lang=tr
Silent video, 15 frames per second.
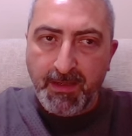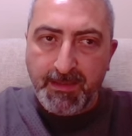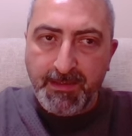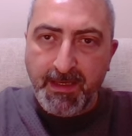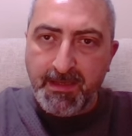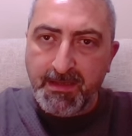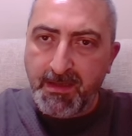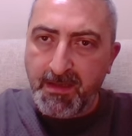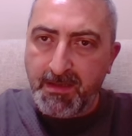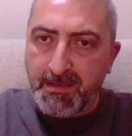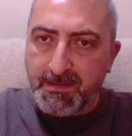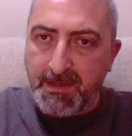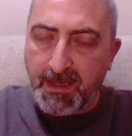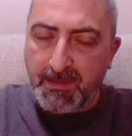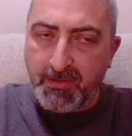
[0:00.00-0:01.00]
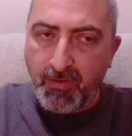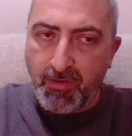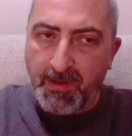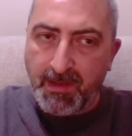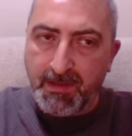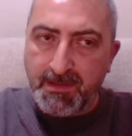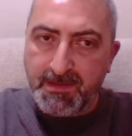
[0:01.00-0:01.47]
yeni yeni
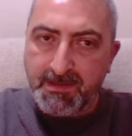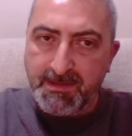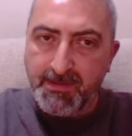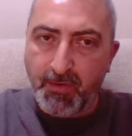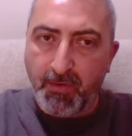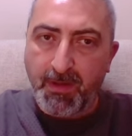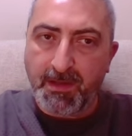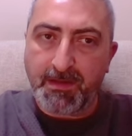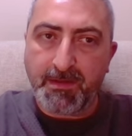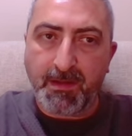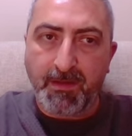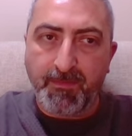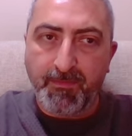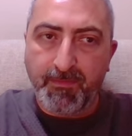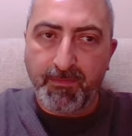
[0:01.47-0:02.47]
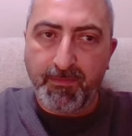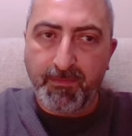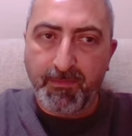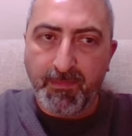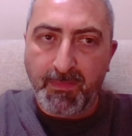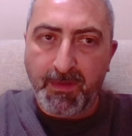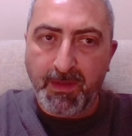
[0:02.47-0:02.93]
sektörlerin CEO'ları da
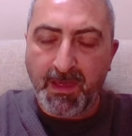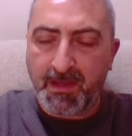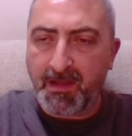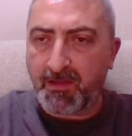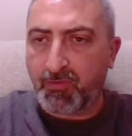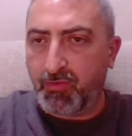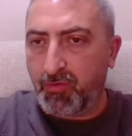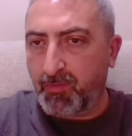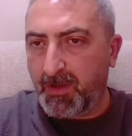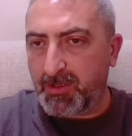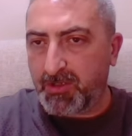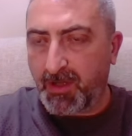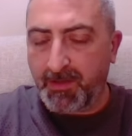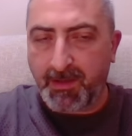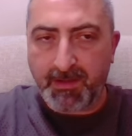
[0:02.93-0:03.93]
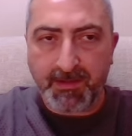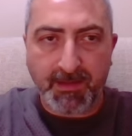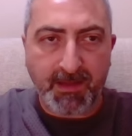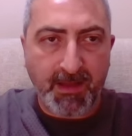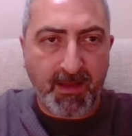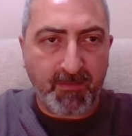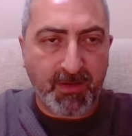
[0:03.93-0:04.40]
genel kurul başkanları da
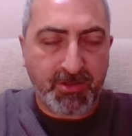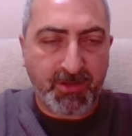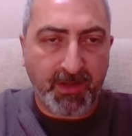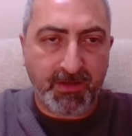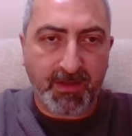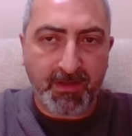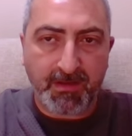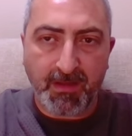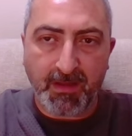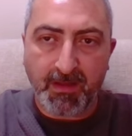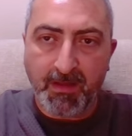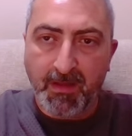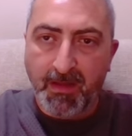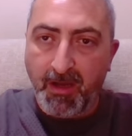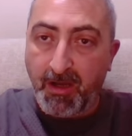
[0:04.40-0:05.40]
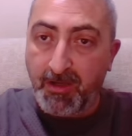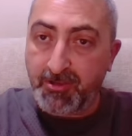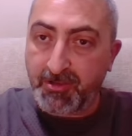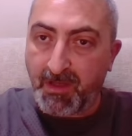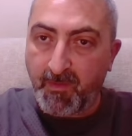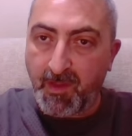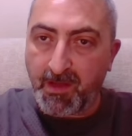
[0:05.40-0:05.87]
genel başkanları da
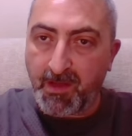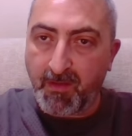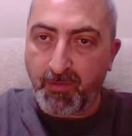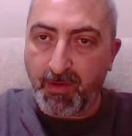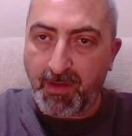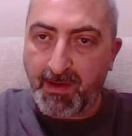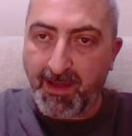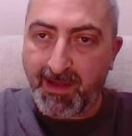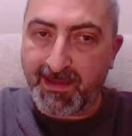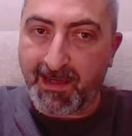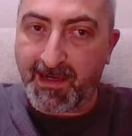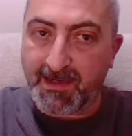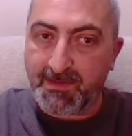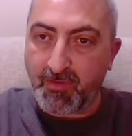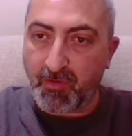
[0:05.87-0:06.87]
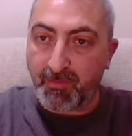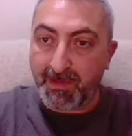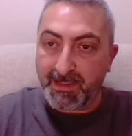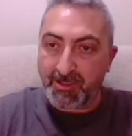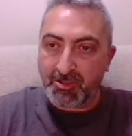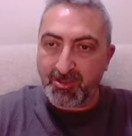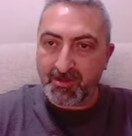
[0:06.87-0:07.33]
açıklamalar yapıyorlar. Halka arz
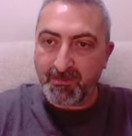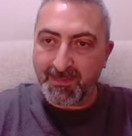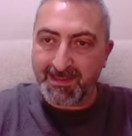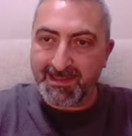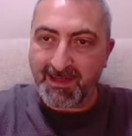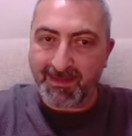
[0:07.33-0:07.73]
olmak için biz de